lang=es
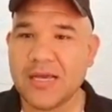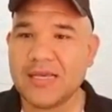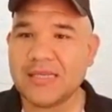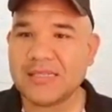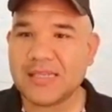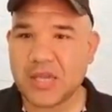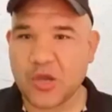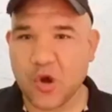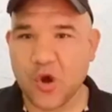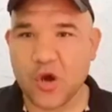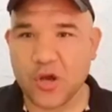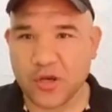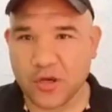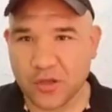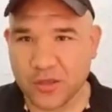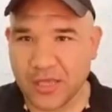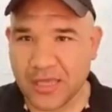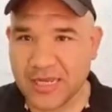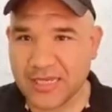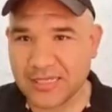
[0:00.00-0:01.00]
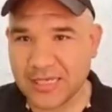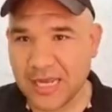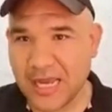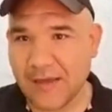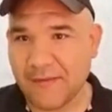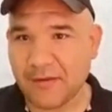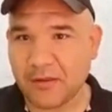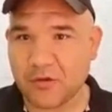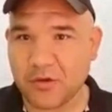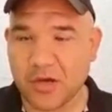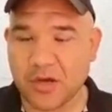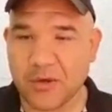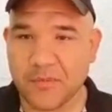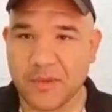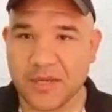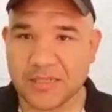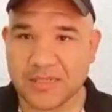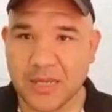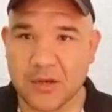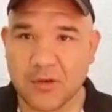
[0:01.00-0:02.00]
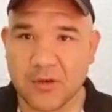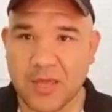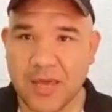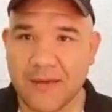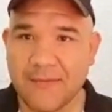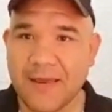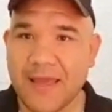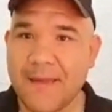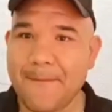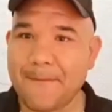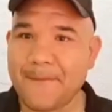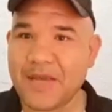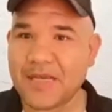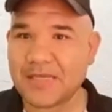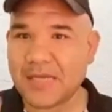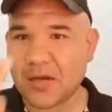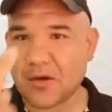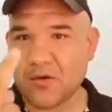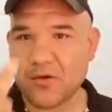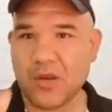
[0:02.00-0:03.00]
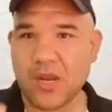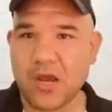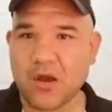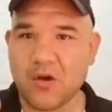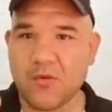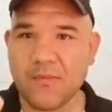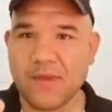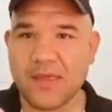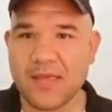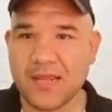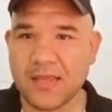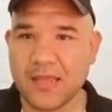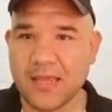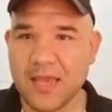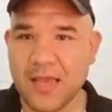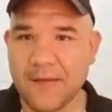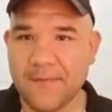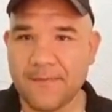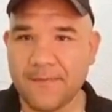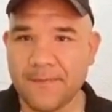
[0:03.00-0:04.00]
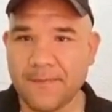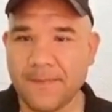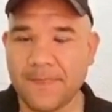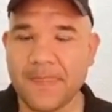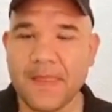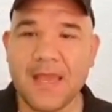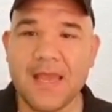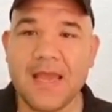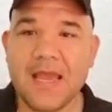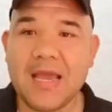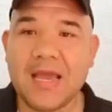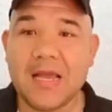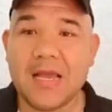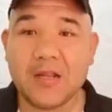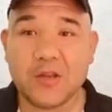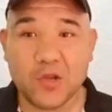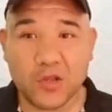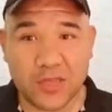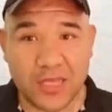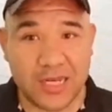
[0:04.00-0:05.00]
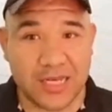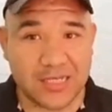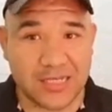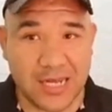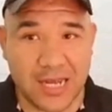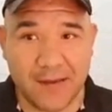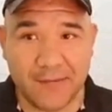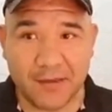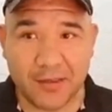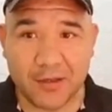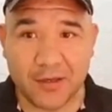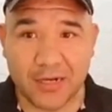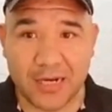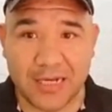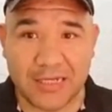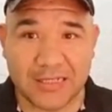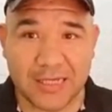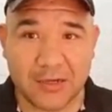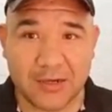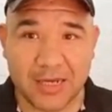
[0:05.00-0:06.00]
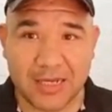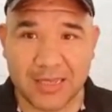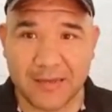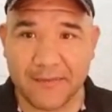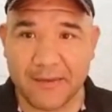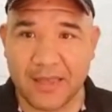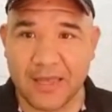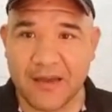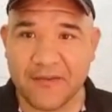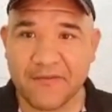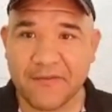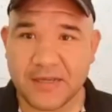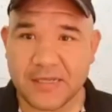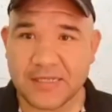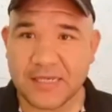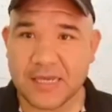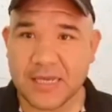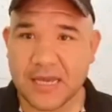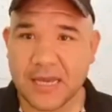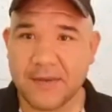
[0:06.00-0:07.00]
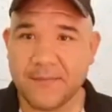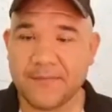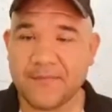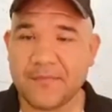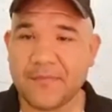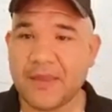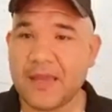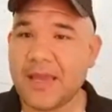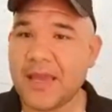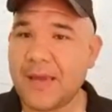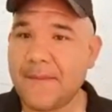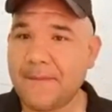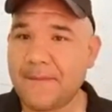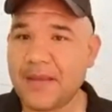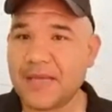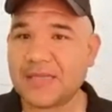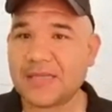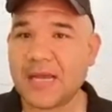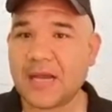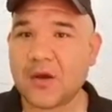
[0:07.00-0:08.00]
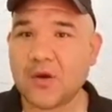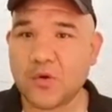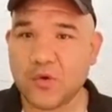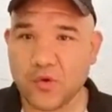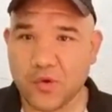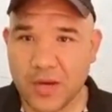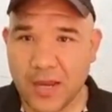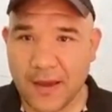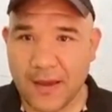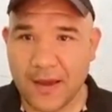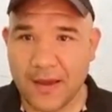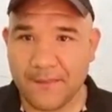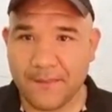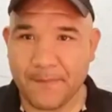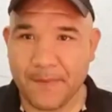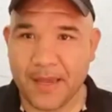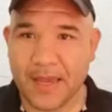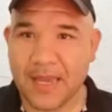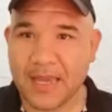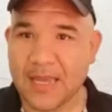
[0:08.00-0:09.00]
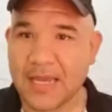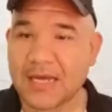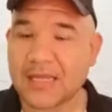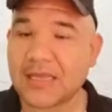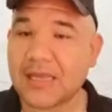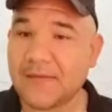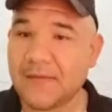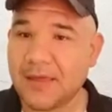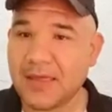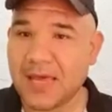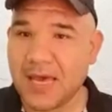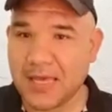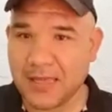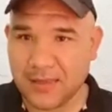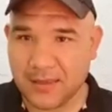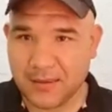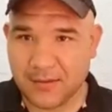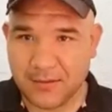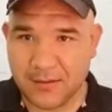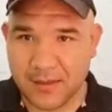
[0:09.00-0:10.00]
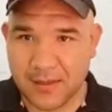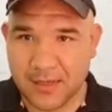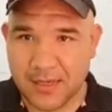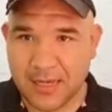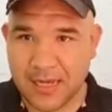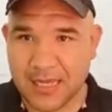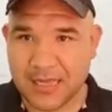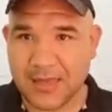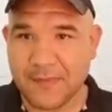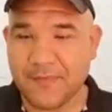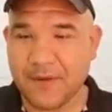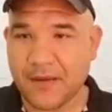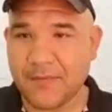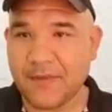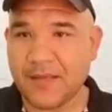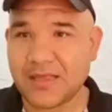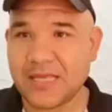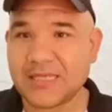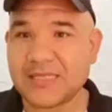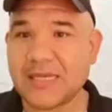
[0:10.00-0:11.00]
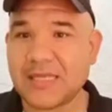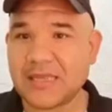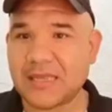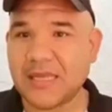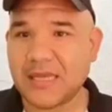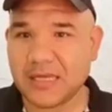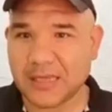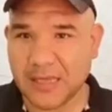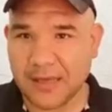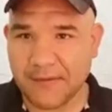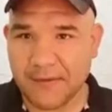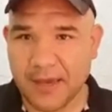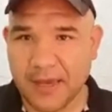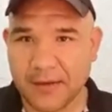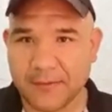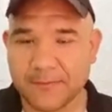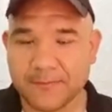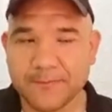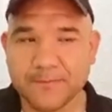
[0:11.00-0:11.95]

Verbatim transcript: Si hoy no tienes el hábito de comer saludable, empieza con una comida al día. No tienes el hábito de realizar una actividad física, empieza con una pequeña actividad que te permita sentirte bien.